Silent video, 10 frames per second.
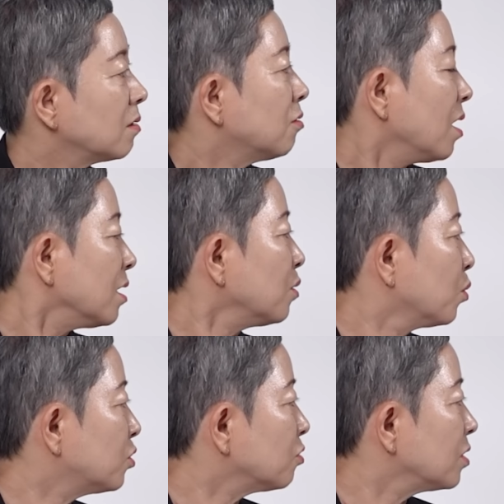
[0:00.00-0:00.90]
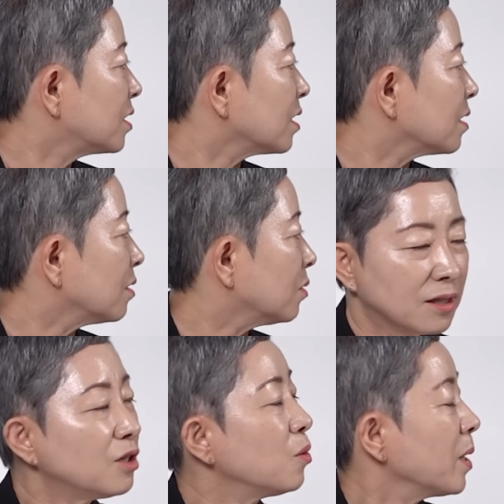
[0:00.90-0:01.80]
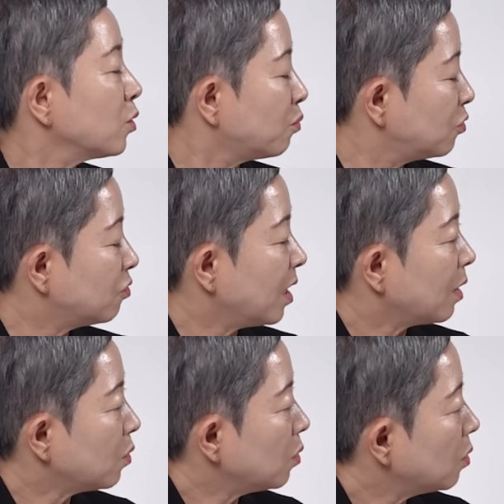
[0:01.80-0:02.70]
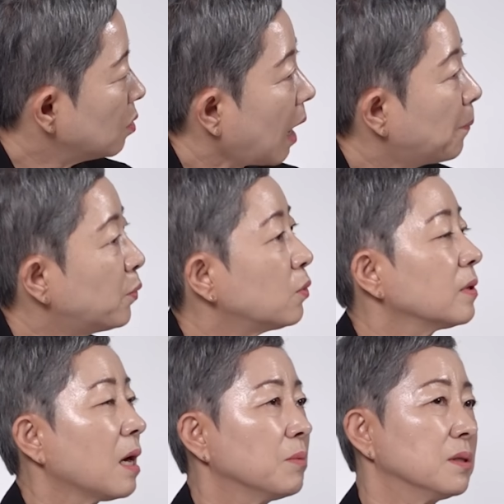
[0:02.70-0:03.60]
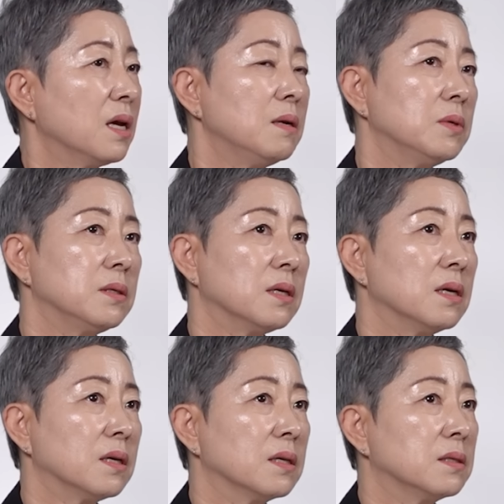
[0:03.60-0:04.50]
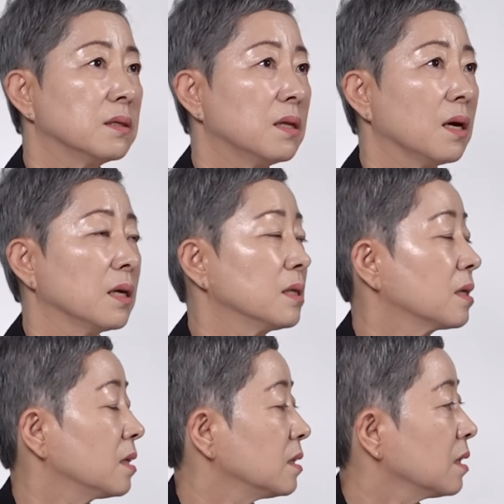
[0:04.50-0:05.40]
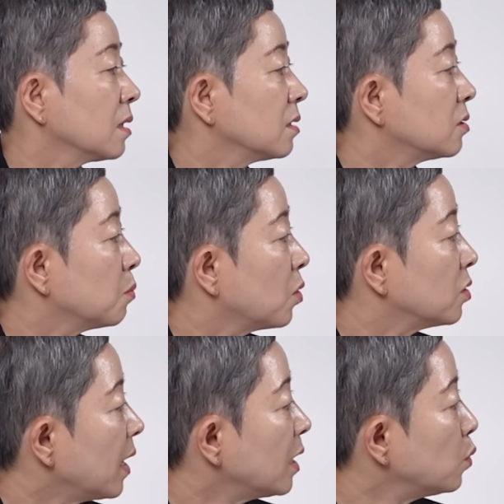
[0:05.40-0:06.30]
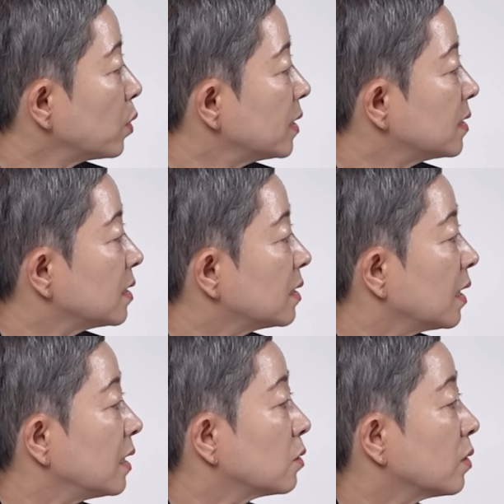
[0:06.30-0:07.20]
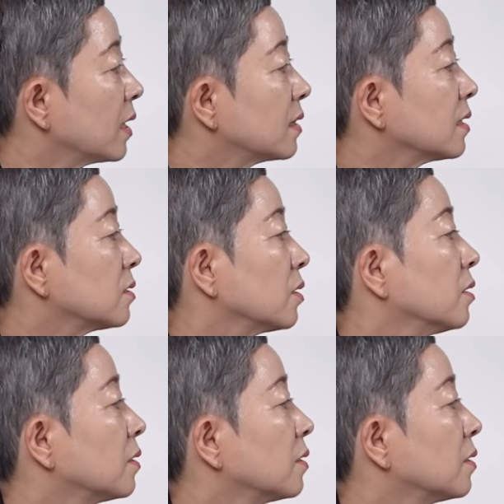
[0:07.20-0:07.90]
근데 그거 하나도 못 쓰고 있잖아요. 그럼에도 불구하고 앞으로 남은 삶을 생각했을 때 아직까지 나는 뭔가 해도 괜찮을 나이일 것 같았어요.